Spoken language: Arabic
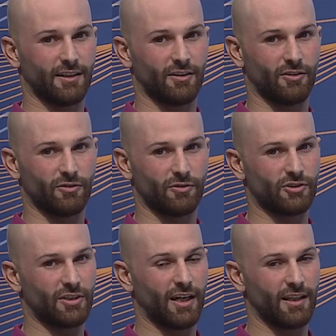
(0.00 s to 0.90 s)

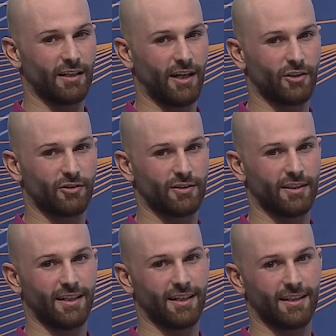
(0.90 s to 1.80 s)
وان شاء الله راح يكون
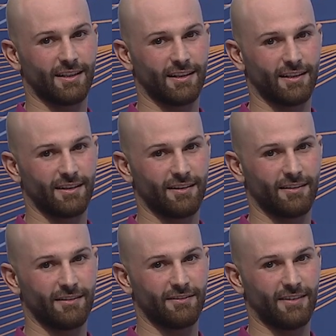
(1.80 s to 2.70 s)
لك
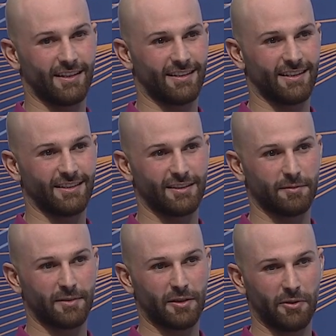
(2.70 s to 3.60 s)
آه، فد
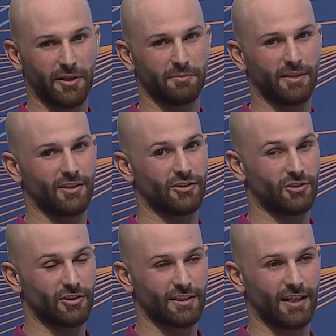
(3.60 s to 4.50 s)
اسم كبير بنادي
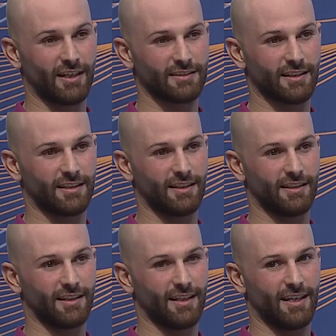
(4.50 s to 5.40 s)
الشرطه خاصه
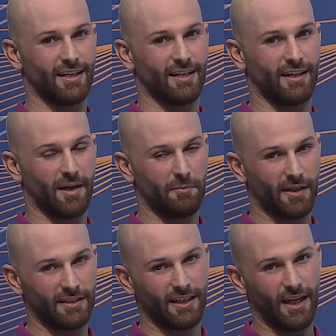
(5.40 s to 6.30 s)

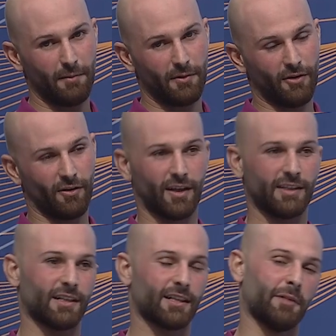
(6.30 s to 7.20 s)
اما تلعب او
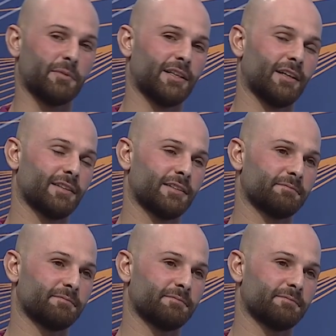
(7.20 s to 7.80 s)
اني اطلع من النادي.